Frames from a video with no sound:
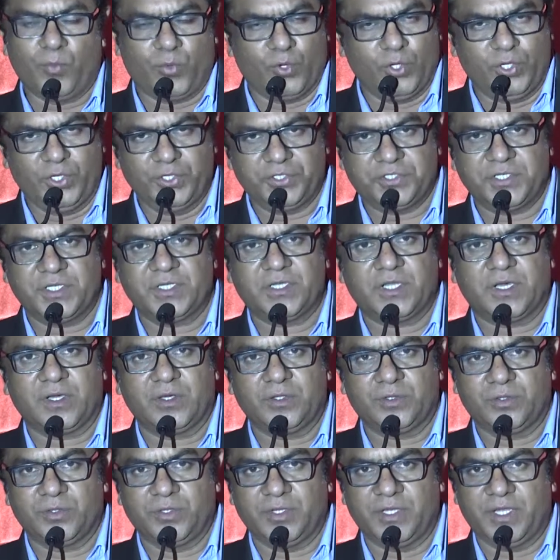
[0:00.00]
పొల్యూషన్
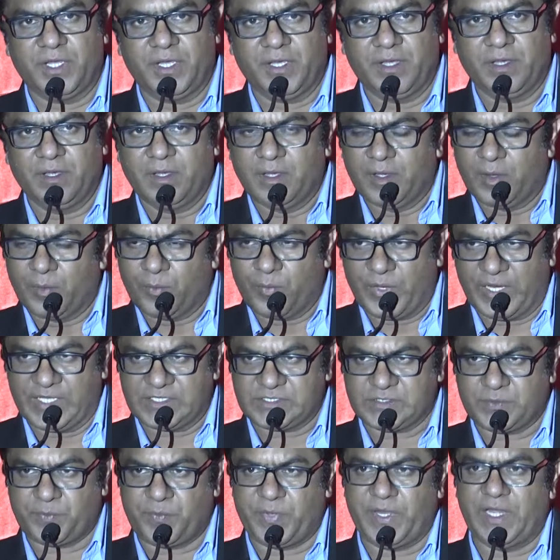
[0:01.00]
తగ్గుతుంది
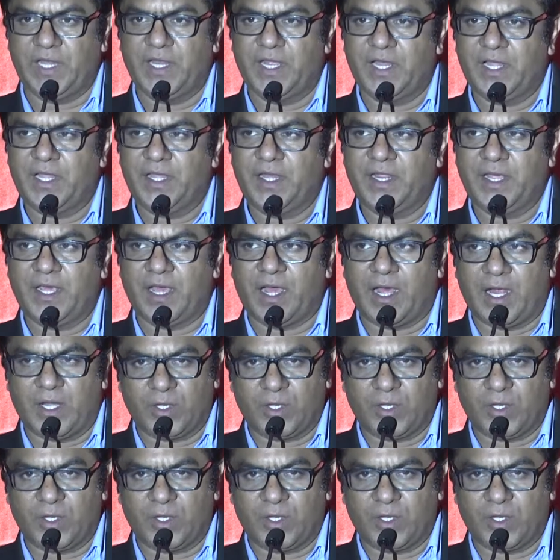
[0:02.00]
ప్లస్ పిల్లల్ని